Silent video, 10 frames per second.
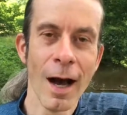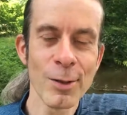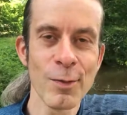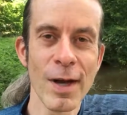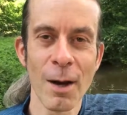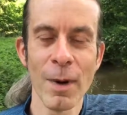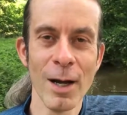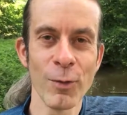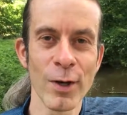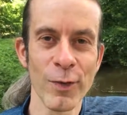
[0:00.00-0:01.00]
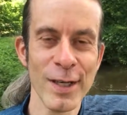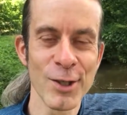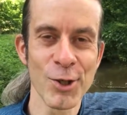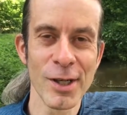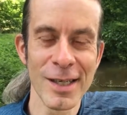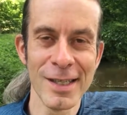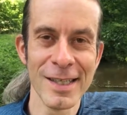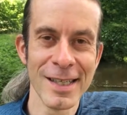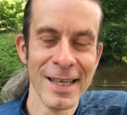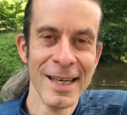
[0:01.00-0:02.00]
Also wir haben einfach
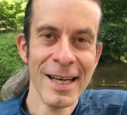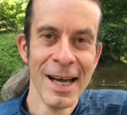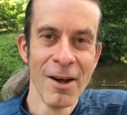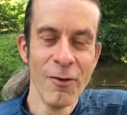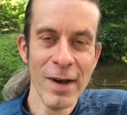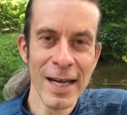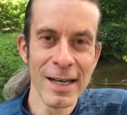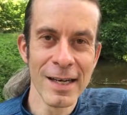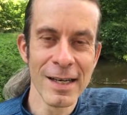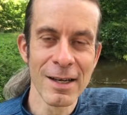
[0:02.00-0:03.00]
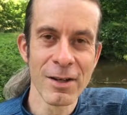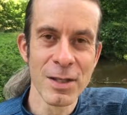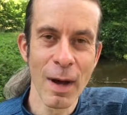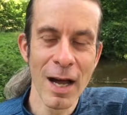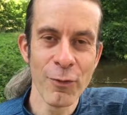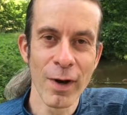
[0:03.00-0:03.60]
festgestellt, wenn zwei